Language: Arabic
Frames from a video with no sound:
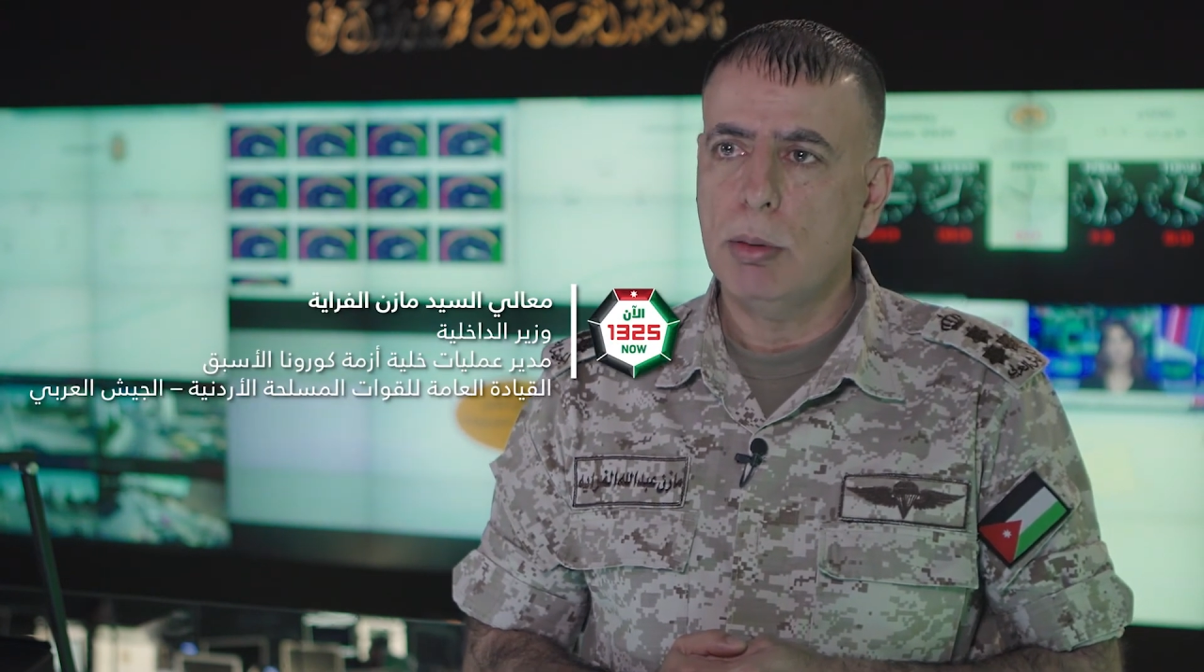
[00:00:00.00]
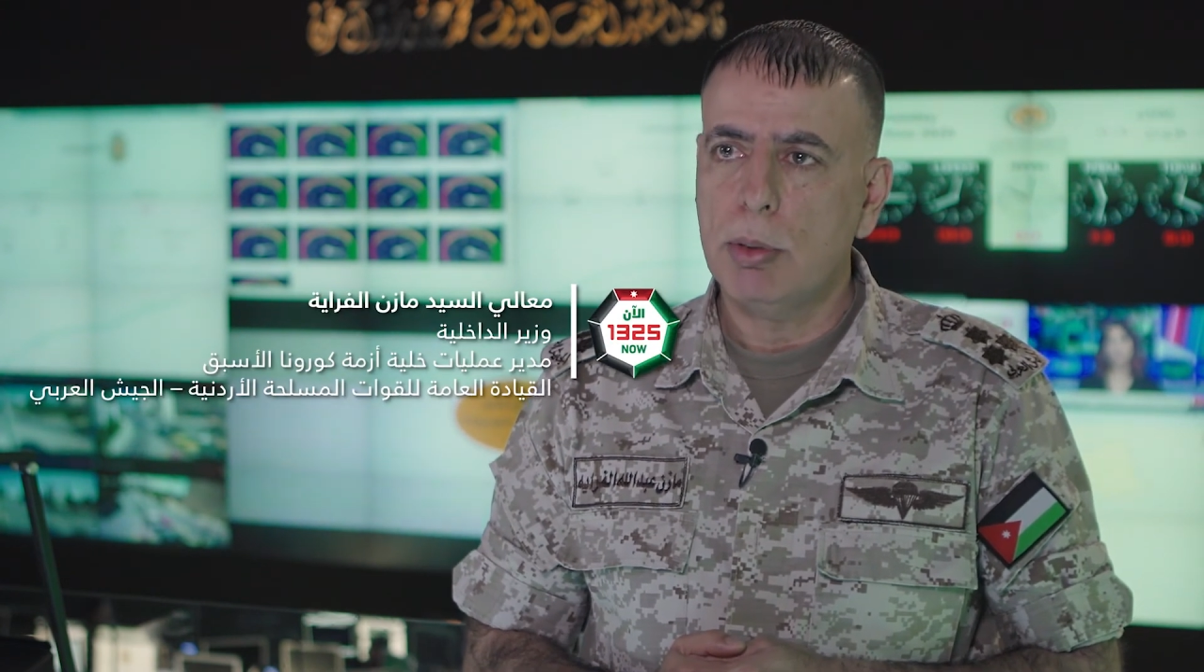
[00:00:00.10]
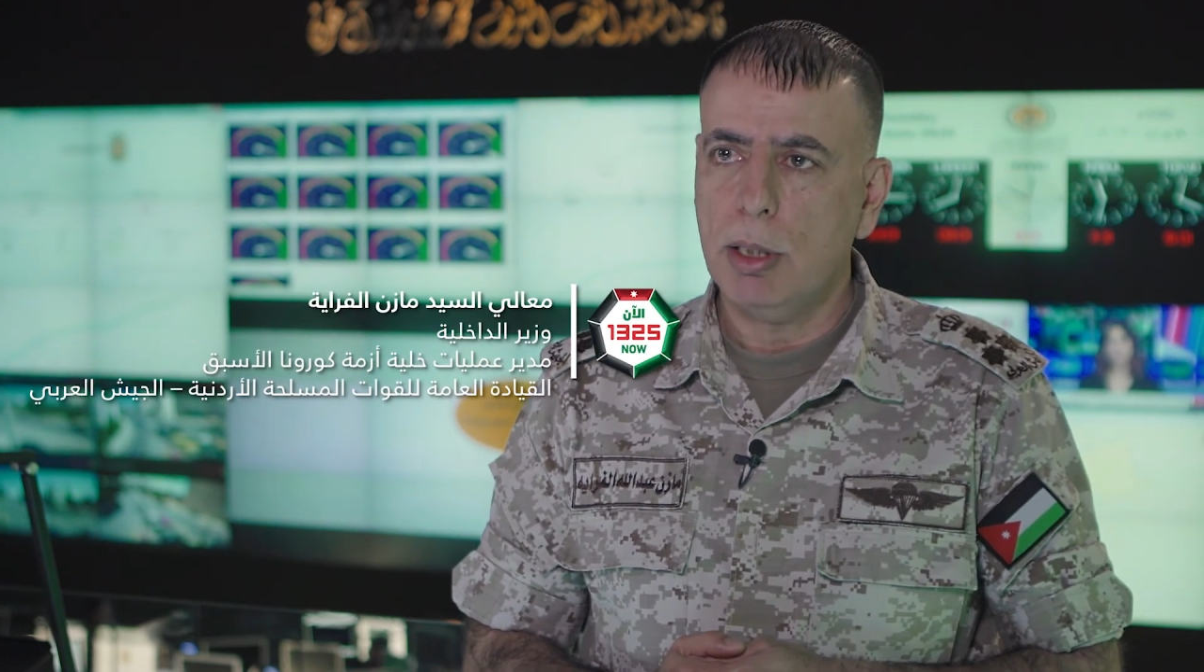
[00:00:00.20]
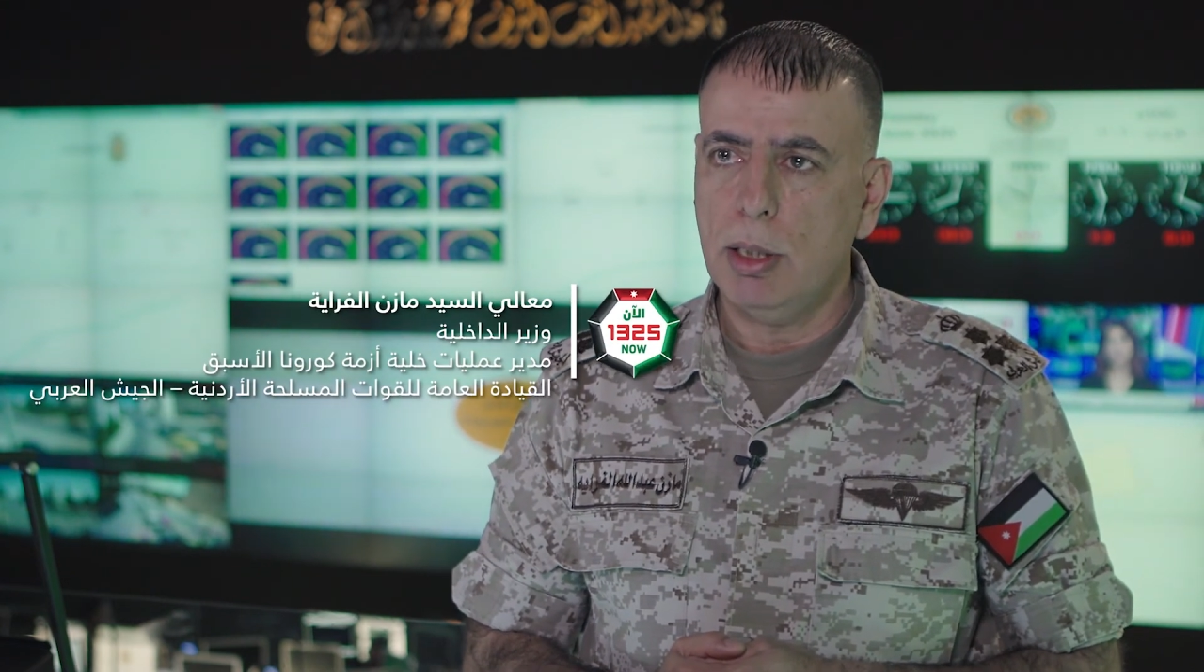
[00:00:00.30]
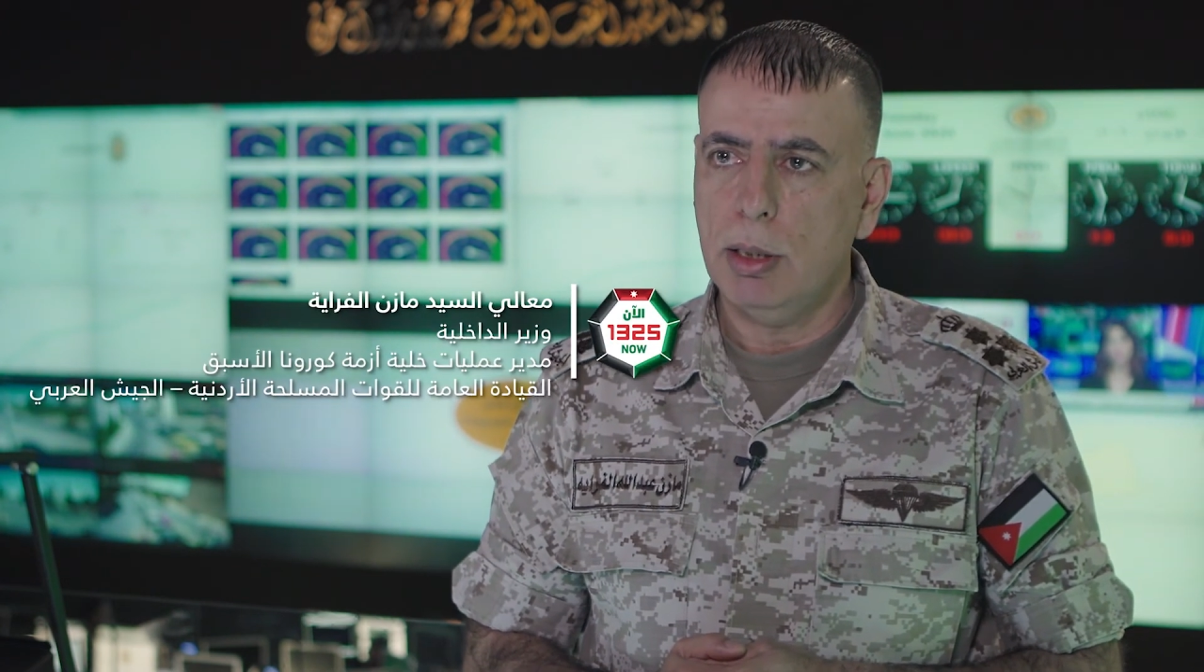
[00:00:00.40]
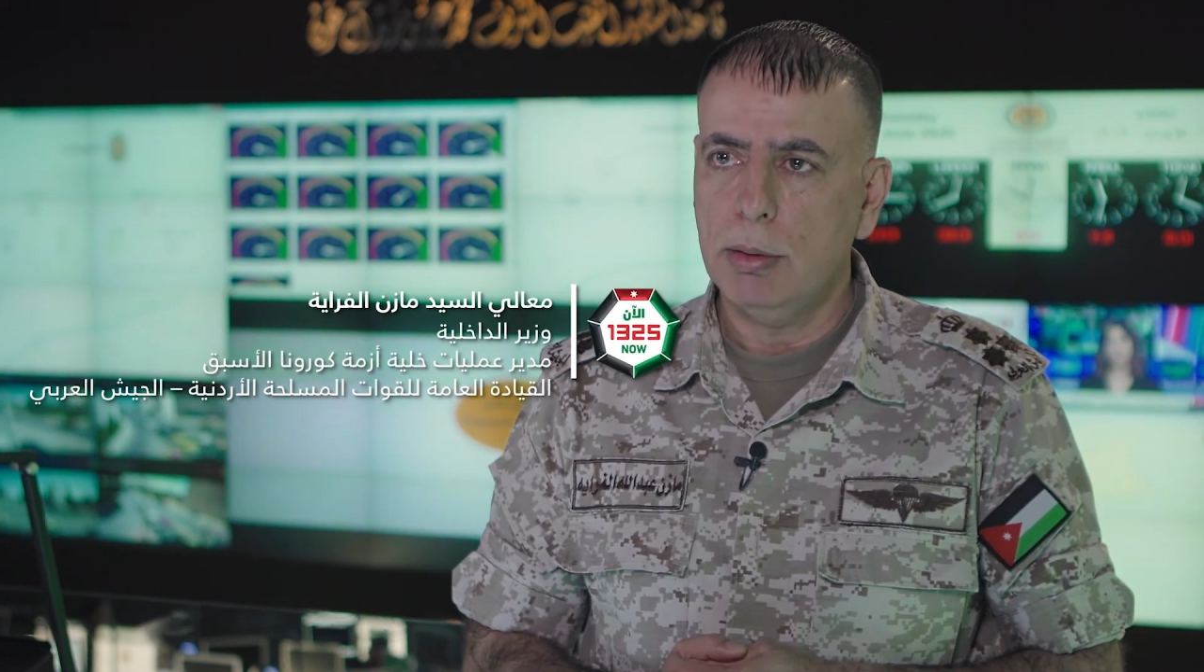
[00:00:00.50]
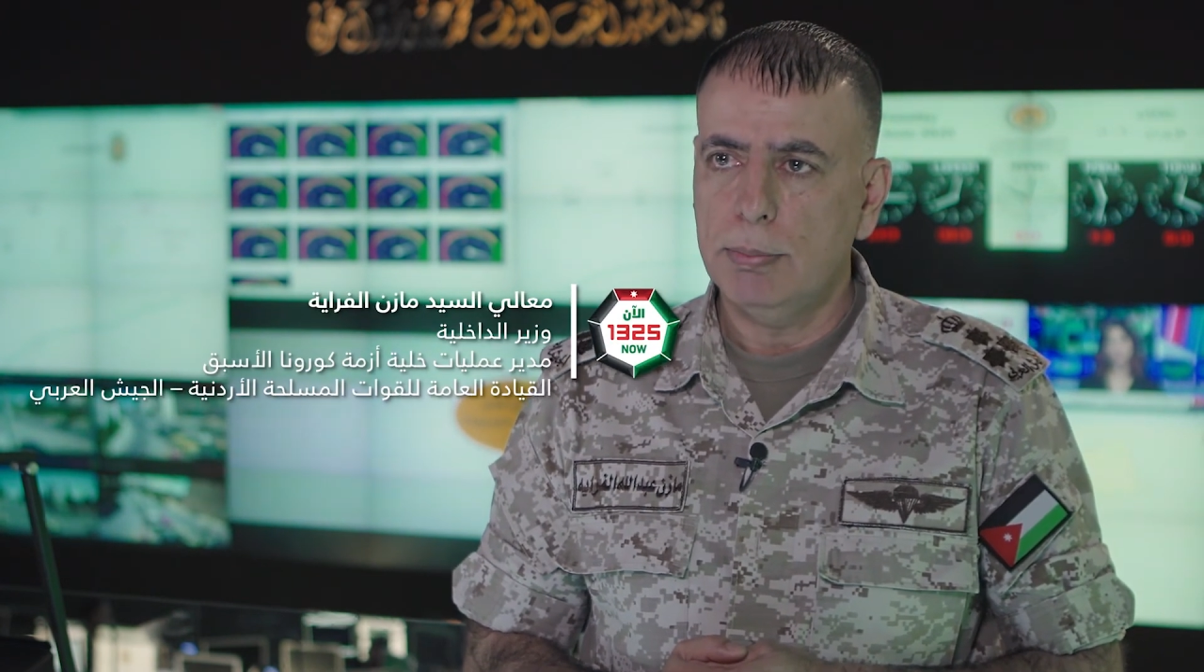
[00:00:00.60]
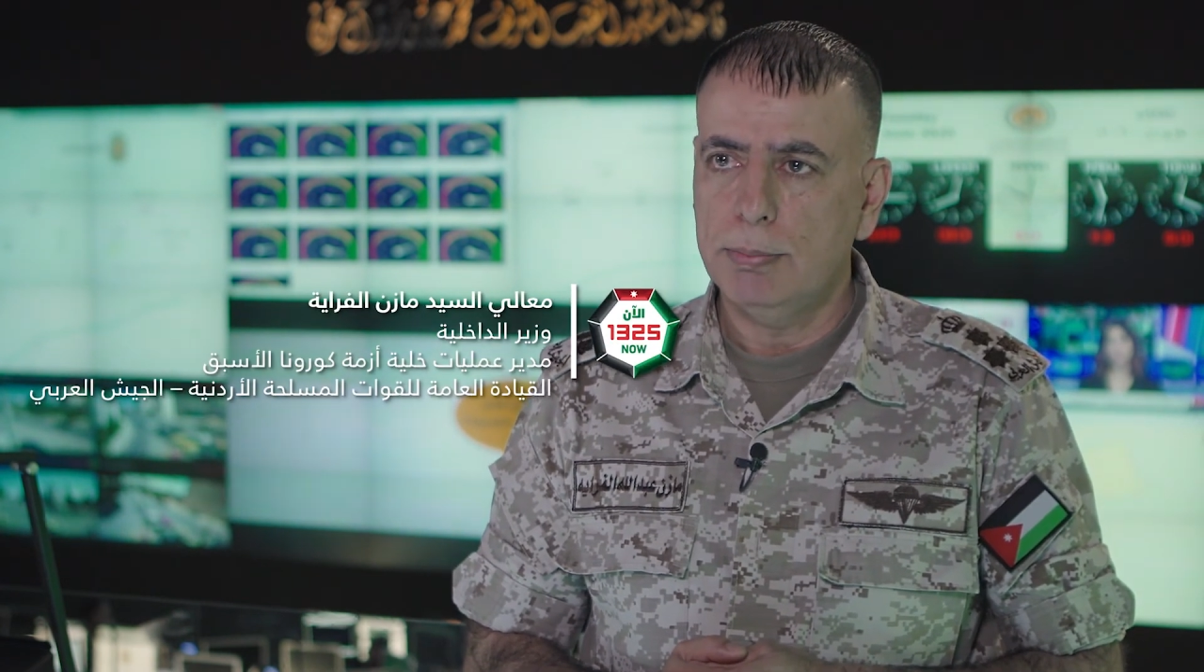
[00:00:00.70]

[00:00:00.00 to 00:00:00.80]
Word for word: المسلحة